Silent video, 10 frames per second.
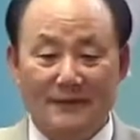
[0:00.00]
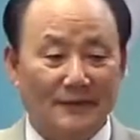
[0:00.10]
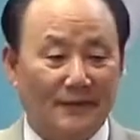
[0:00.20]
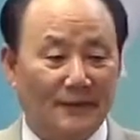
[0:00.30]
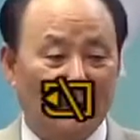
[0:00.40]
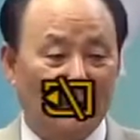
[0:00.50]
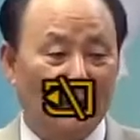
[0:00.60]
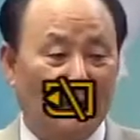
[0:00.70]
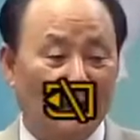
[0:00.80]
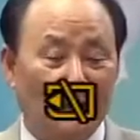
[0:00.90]
예,
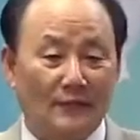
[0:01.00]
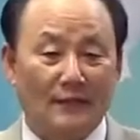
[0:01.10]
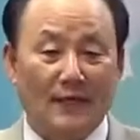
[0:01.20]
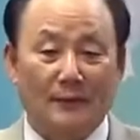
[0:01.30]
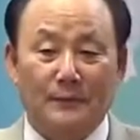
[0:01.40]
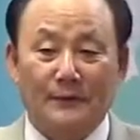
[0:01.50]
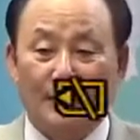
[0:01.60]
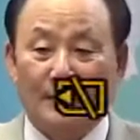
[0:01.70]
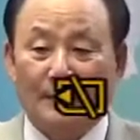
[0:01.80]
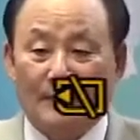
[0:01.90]
우간다 이제
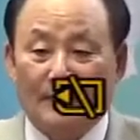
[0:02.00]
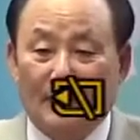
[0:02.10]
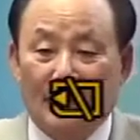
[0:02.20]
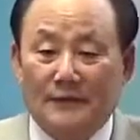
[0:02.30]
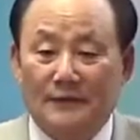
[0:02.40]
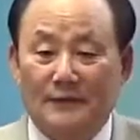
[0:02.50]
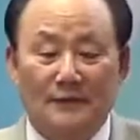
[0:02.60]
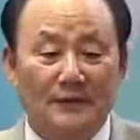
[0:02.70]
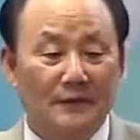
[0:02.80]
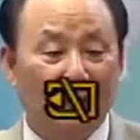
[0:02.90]
아프리카
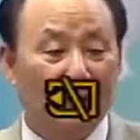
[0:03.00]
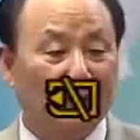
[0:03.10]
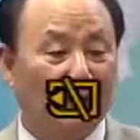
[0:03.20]
지역인데요.